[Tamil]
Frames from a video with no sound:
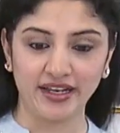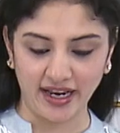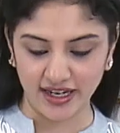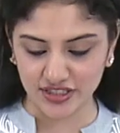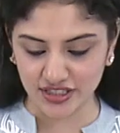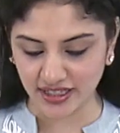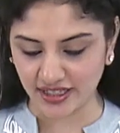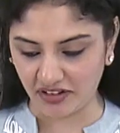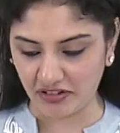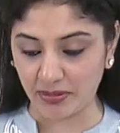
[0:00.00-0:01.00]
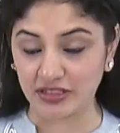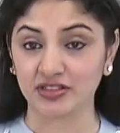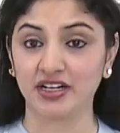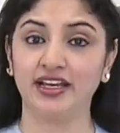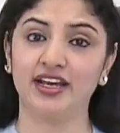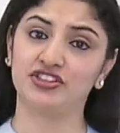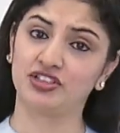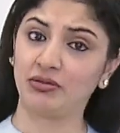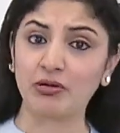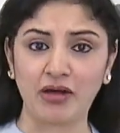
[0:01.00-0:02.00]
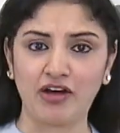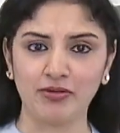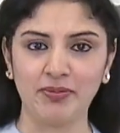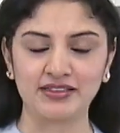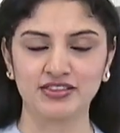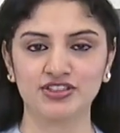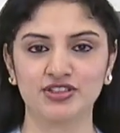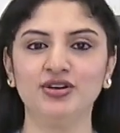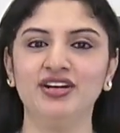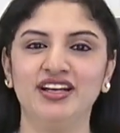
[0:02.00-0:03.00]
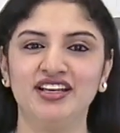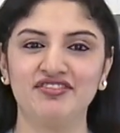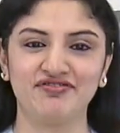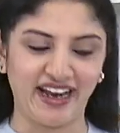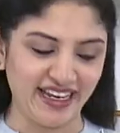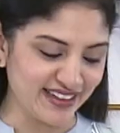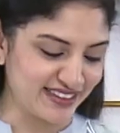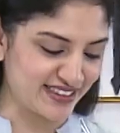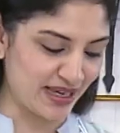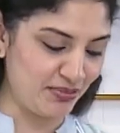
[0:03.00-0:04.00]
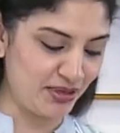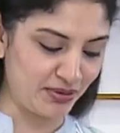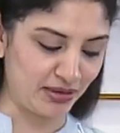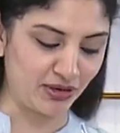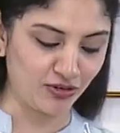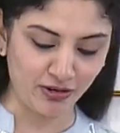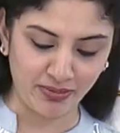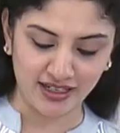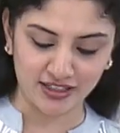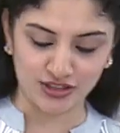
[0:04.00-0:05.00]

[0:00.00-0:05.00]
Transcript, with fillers: ரெடி ஆயிடுச்சு கிரேவி பேஸும் ரெடி ஆயிடுச்சு நம்ம மாவை பிசைஞ்சிட்டோம் ஃபைனல் ஸ்டெப் இப்போ நம்ம குக் பண்ண